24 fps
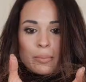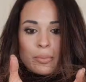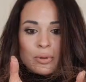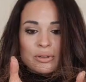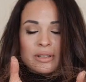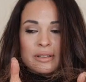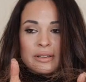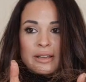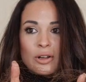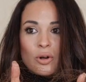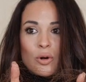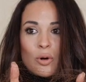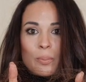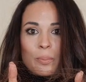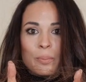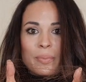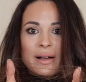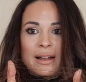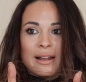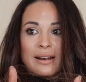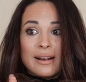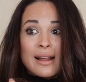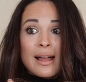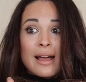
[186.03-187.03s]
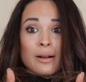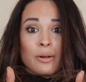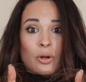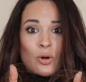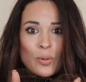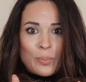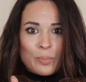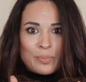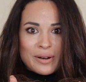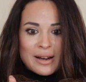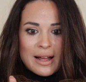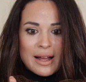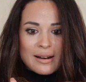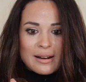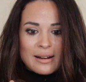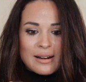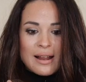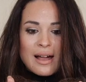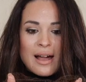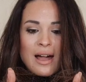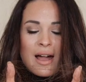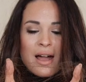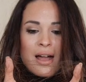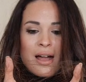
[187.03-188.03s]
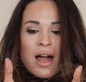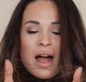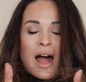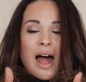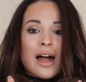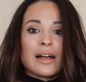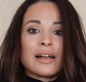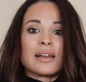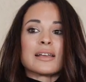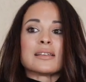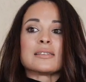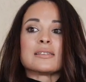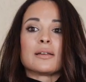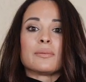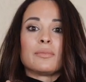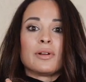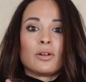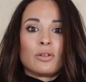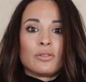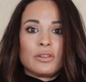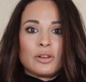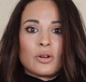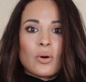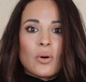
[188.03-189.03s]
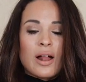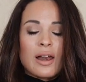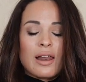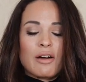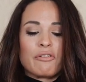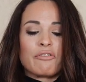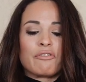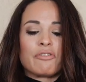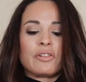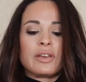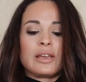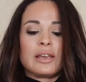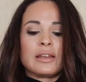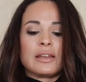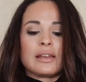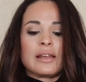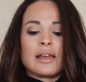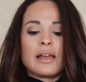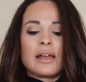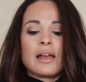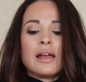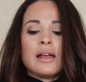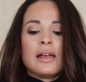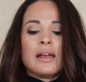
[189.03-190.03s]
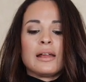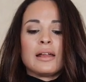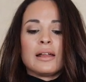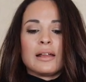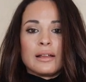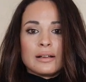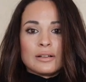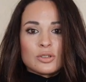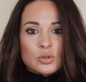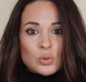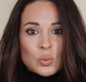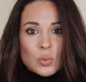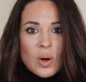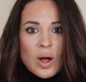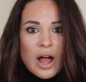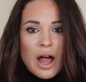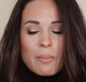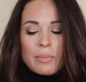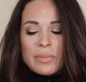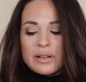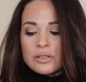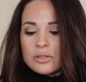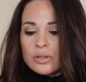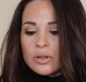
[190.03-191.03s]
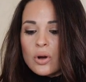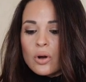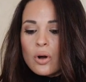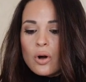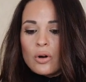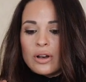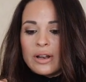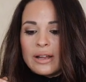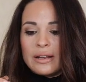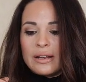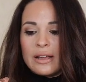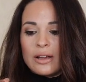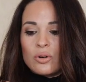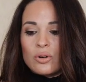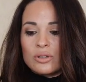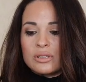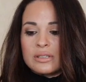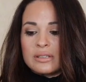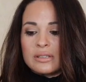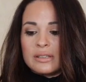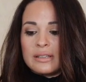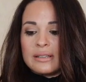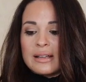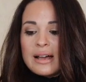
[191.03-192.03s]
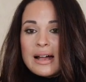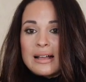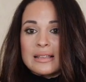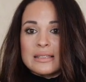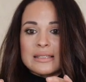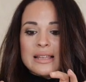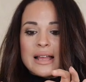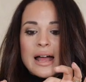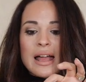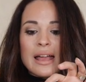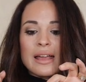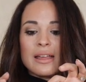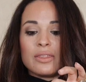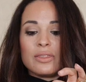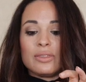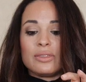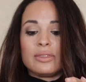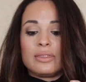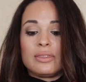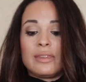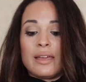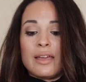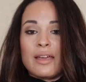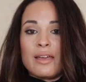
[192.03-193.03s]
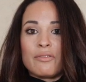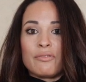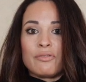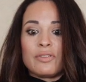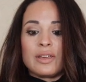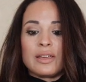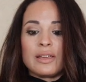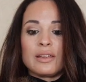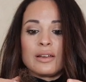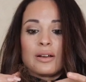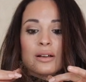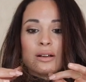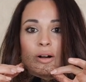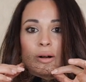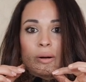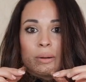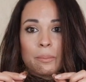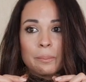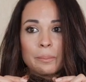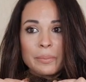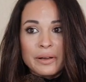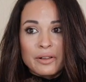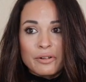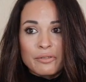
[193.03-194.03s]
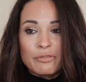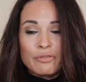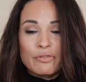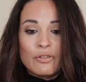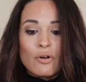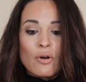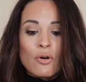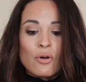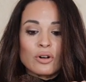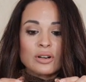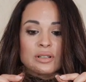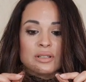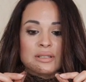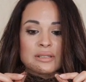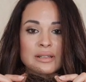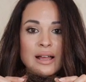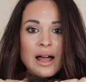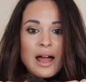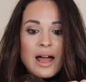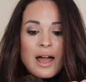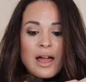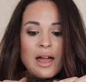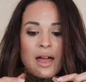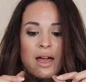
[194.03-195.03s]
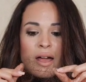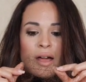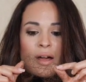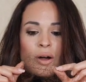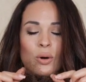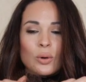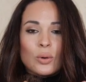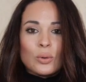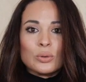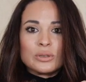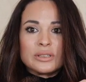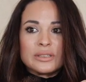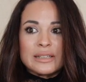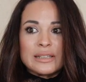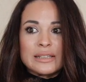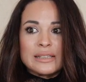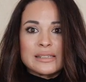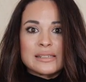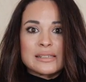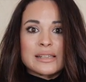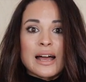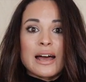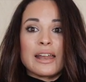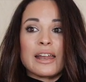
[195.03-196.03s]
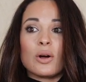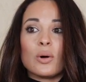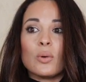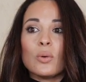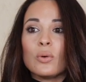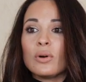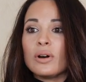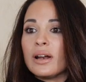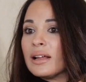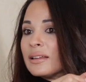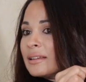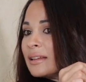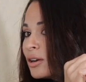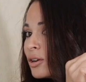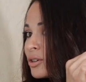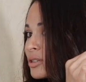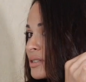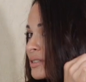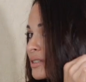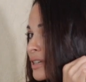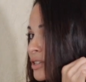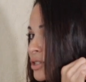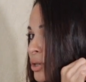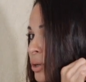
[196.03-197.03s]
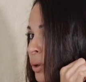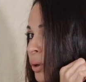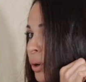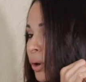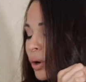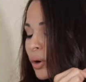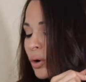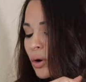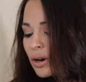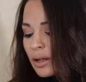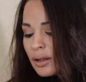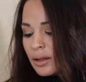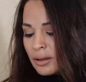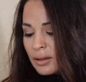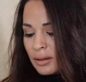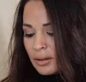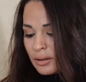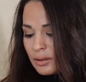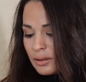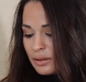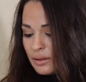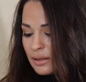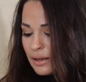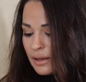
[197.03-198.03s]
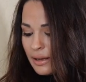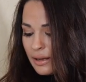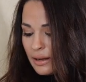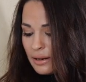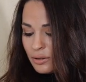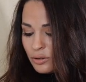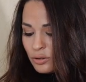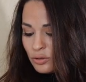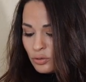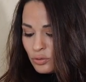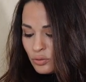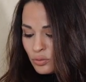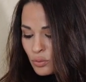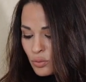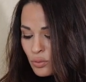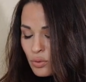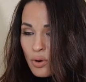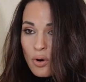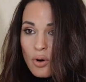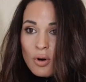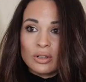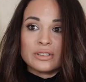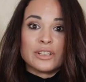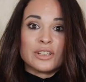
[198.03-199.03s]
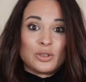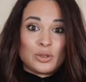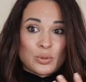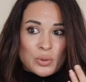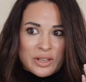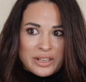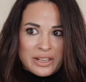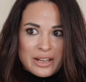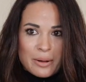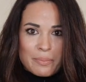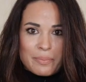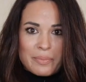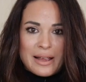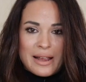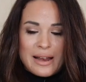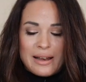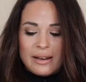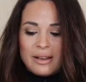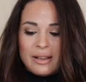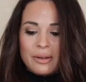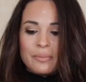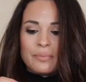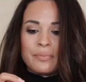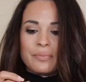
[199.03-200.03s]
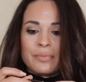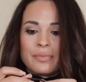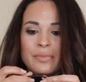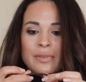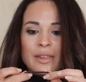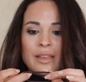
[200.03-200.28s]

potete comprarla anche se ve lo dirò alla fine su Amazon o nei negozi di danza e devi per forza utilizzare una dello stesso colore del tuo, dei tuoi capelli.